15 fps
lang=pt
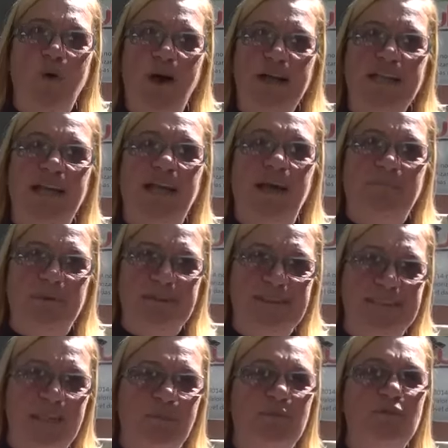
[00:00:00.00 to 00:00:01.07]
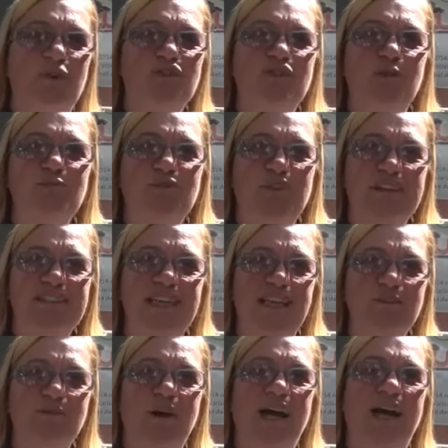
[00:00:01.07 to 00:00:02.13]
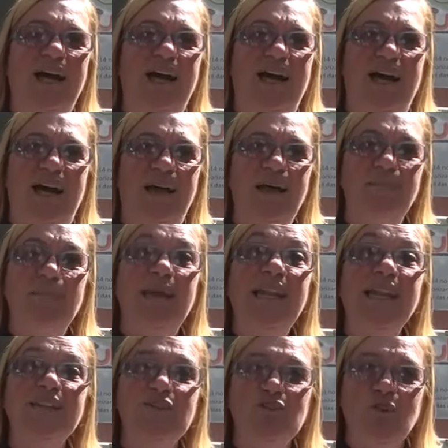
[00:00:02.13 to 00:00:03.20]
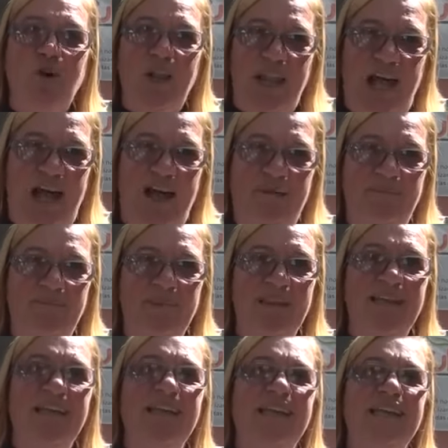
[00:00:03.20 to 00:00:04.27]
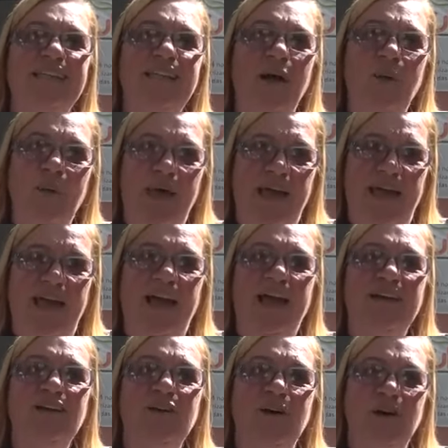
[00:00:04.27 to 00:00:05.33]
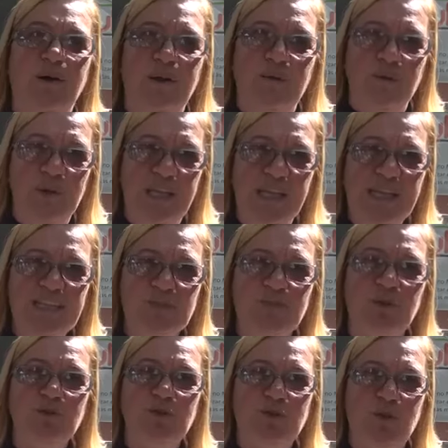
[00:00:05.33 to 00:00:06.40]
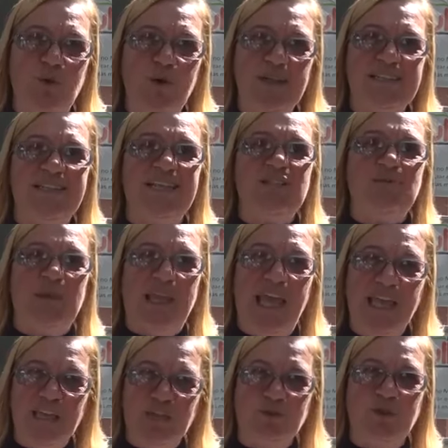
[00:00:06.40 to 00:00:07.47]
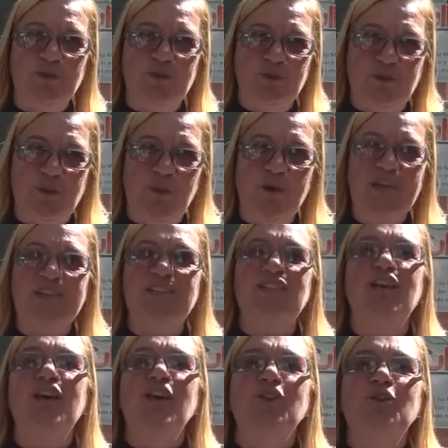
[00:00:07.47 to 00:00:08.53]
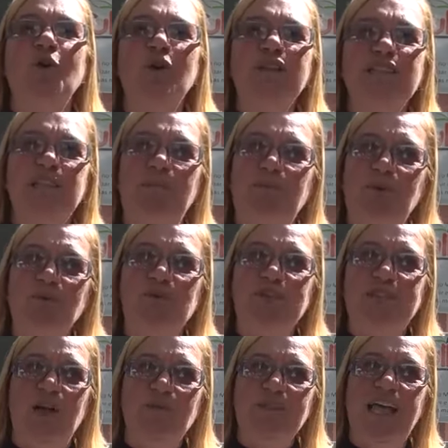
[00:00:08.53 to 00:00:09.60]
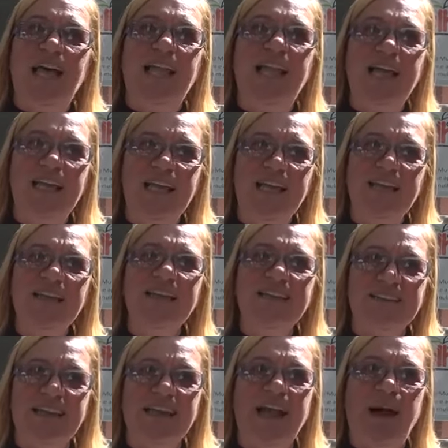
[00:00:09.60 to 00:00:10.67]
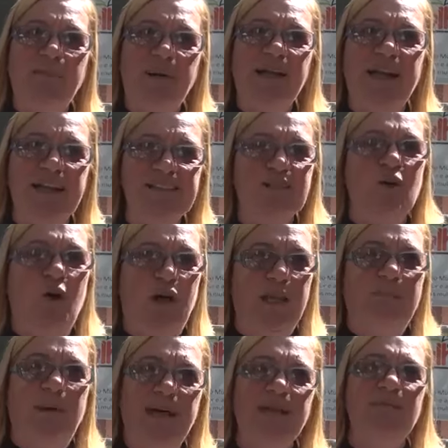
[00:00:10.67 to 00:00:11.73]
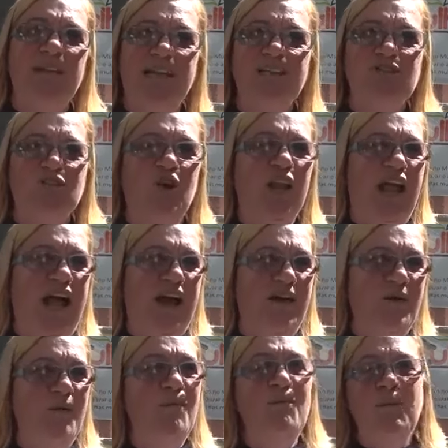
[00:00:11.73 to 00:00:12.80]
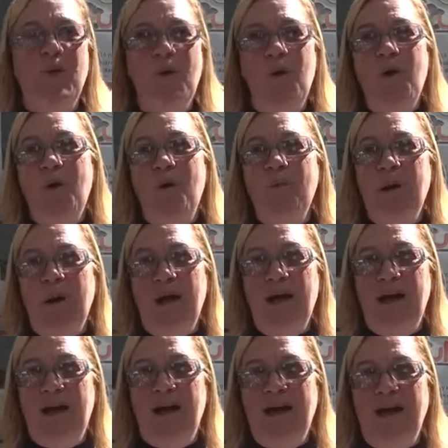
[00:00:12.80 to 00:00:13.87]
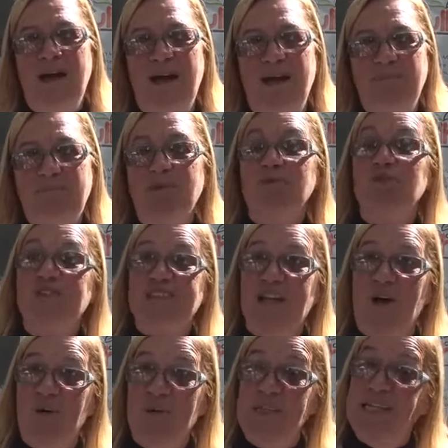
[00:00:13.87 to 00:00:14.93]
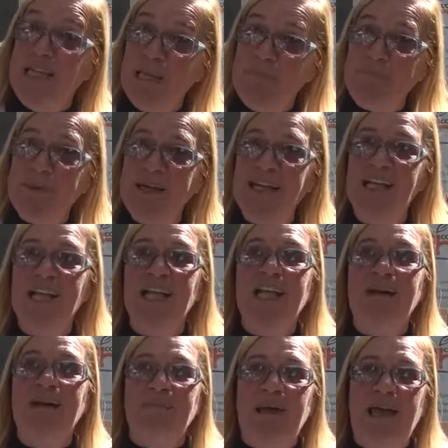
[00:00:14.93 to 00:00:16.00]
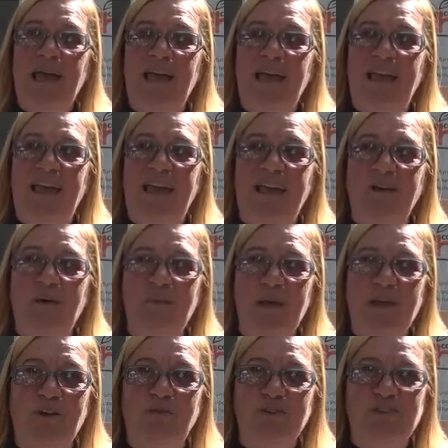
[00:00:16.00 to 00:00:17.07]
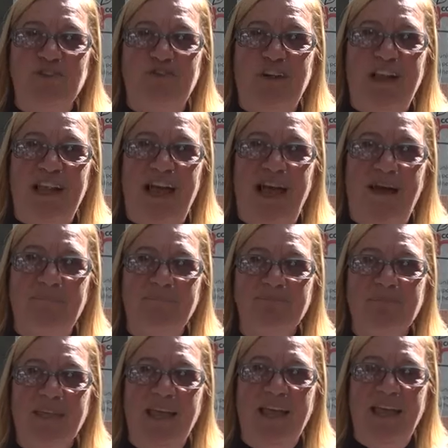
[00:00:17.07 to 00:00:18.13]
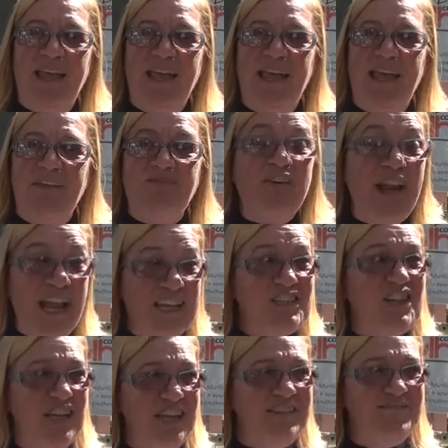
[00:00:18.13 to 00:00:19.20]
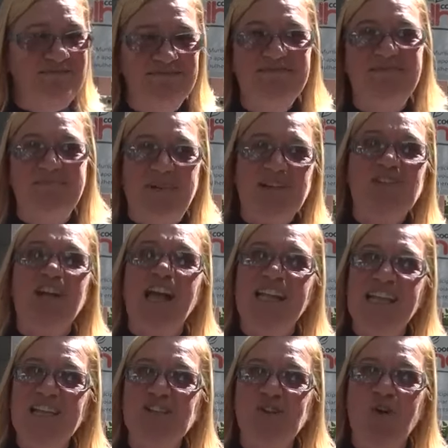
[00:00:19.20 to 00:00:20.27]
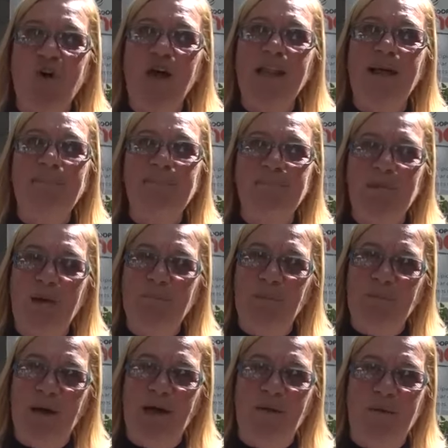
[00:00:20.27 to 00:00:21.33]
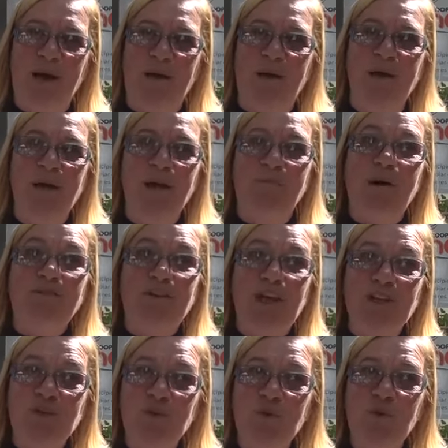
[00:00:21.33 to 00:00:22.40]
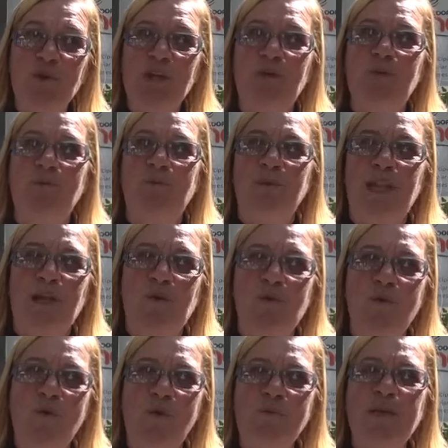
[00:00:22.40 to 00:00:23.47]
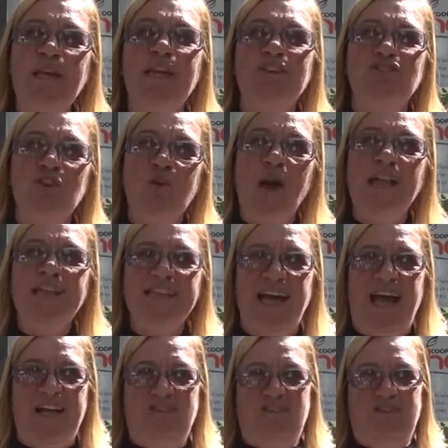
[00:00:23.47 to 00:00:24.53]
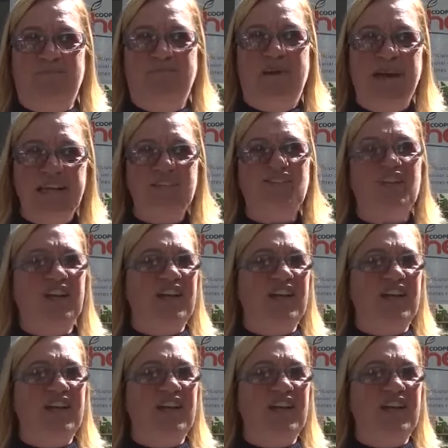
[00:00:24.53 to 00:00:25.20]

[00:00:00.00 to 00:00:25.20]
Agora, a princípio, nós estamos fazendo a merenda escolar. Então, é unir as produtoras, as pequenas produtoras, toda a produção dela e entregar para a escola, para a merenda escolar. Um, uma produção limpa, é, como é que eu vou te falar, é, fresca, para chegar na escola uma, uma, uma, uma, verdura, um legume de qualidade para as